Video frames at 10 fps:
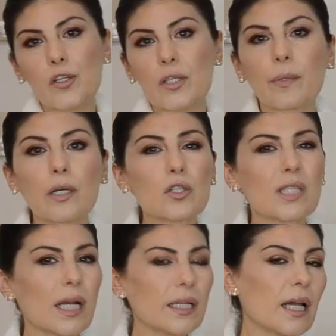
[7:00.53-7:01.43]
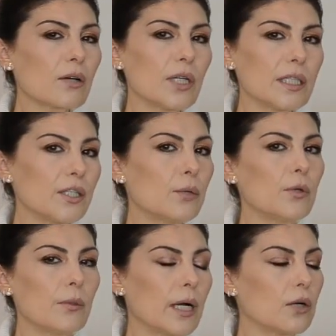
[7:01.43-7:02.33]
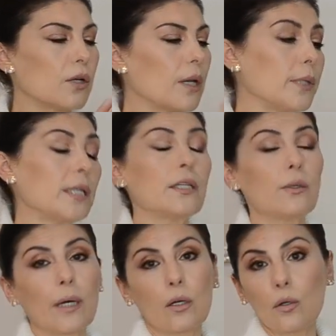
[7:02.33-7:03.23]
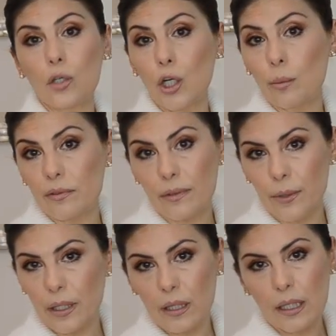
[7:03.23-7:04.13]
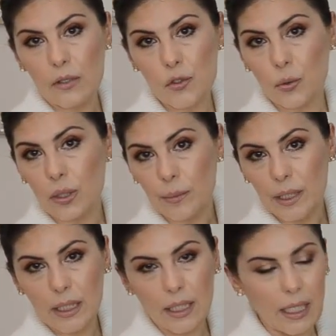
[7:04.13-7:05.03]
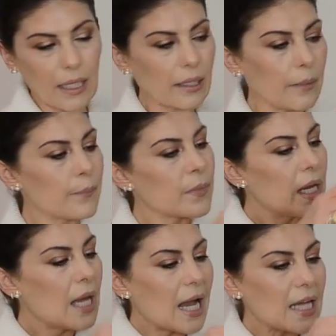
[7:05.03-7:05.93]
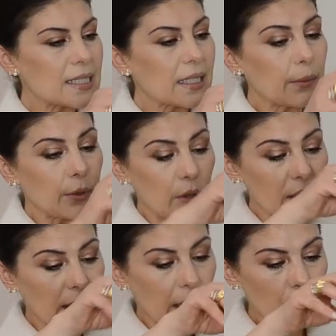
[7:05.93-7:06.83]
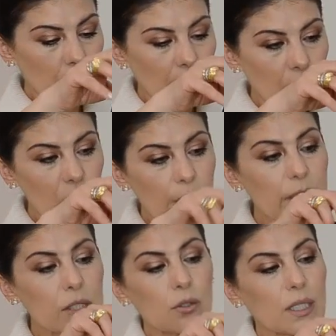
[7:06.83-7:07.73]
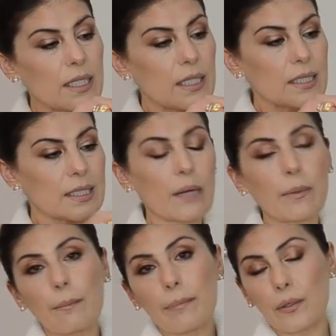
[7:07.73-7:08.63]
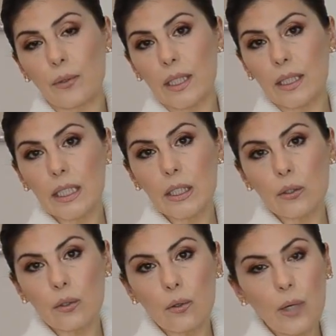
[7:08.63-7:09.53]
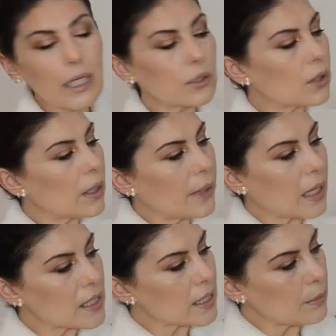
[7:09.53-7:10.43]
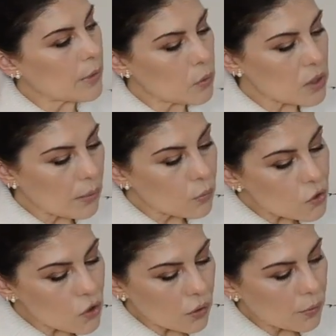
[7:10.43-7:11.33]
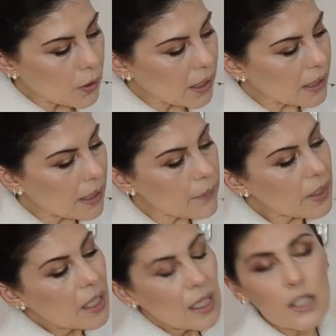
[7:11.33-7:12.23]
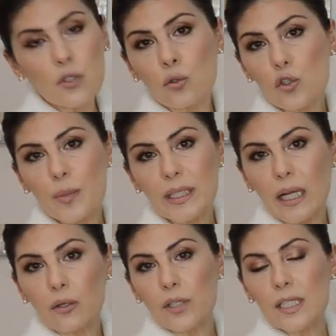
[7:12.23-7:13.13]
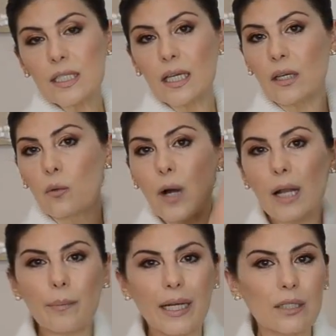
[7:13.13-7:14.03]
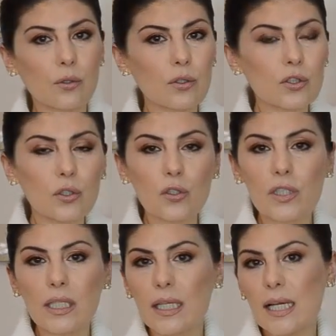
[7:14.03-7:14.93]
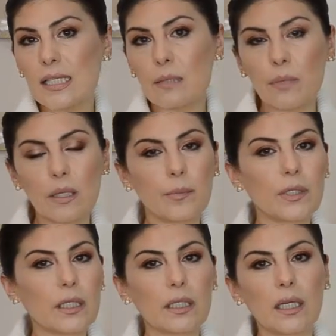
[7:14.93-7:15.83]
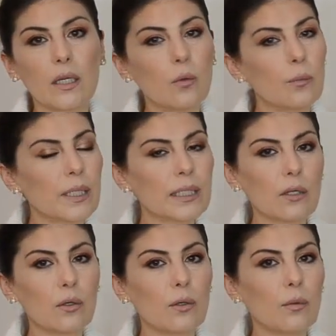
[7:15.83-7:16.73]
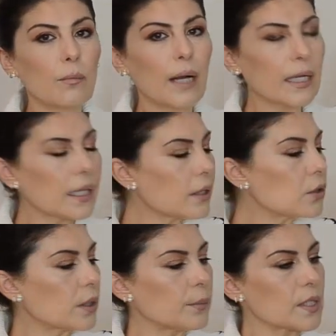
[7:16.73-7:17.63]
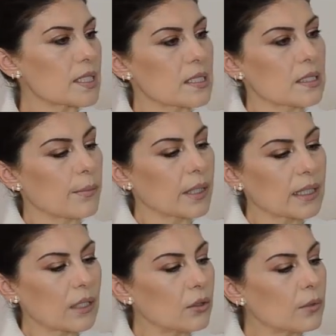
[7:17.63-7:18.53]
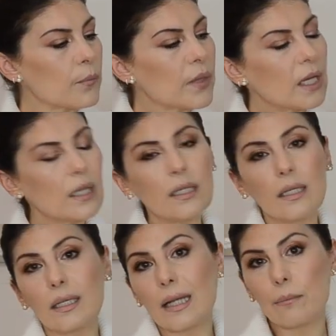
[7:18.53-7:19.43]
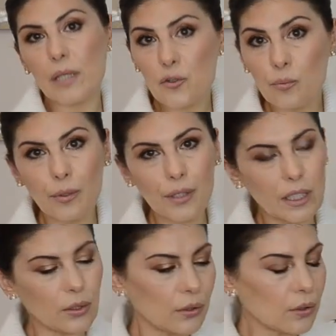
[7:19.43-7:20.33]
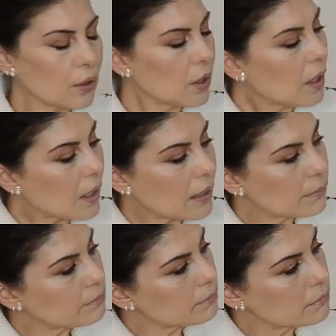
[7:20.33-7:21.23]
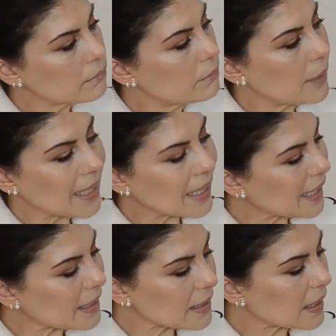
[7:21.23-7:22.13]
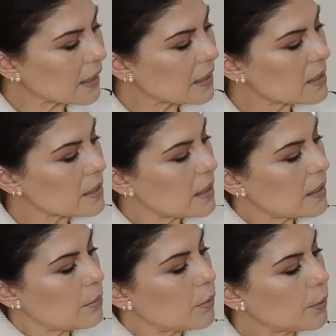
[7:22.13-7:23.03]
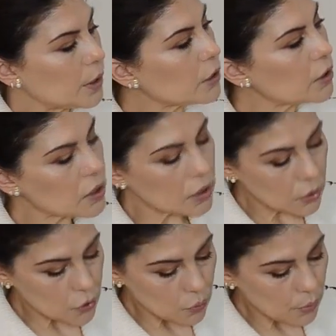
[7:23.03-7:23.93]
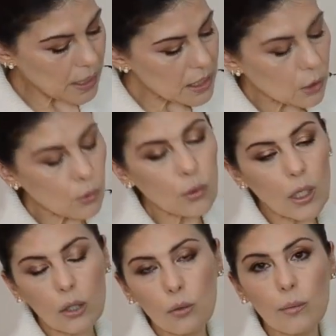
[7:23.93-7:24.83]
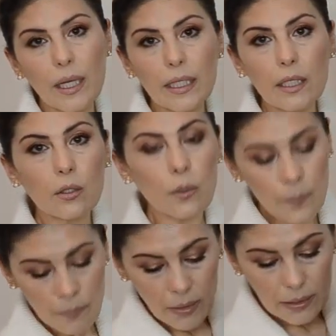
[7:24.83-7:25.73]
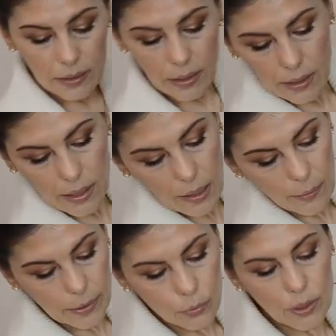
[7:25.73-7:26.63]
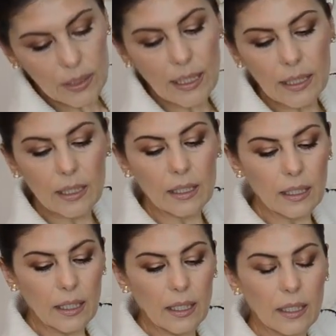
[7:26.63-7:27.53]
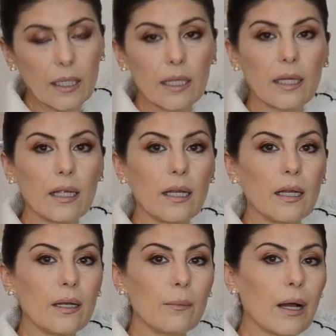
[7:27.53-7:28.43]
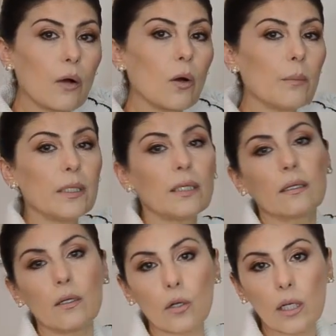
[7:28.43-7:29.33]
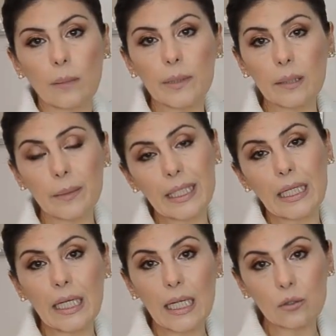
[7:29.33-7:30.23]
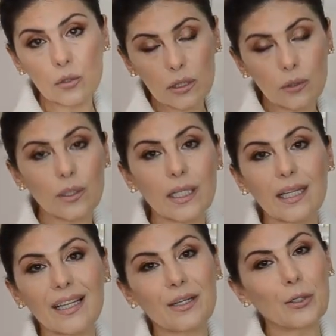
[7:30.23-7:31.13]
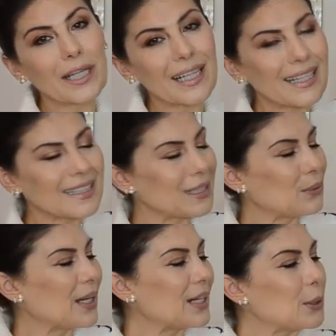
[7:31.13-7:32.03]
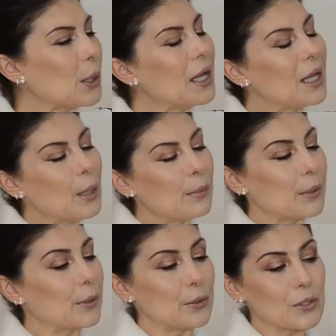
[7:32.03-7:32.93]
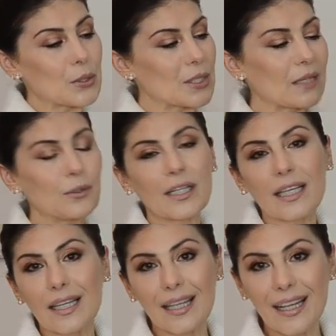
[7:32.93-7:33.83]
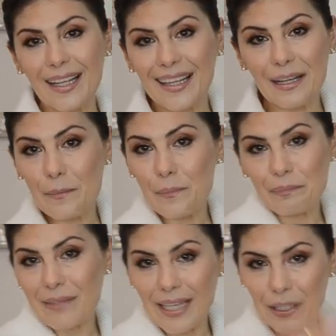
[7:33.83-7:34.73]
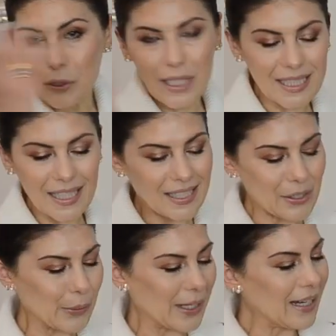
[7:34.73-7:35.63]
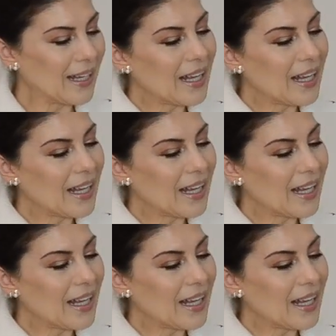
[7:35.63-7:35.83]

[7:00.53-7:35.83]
siempre los traía con el tiro muy bajo y a mí el tiro bajo no me favorece absolutamente nada. Así que bueno, este año cuando los he visto que estaban pero en tiro alto, la verdad es que me gusta mucho cómo quedan y son unos pantalones que igual para todos los días, en vez de ponerte un pantalón vaquero, te pones este pantalón y cambias un poquito, ¿no? Mm, me encanta, es eh, muy bonito, ya os digo, es un básico azul marino, tiene la aberturita aquí en el bajo. A mí, lógicamente, me quedan largos, tengo que cogerles el bajo, pero bueno, eso es algo que, mm, yo ya sé de sobra.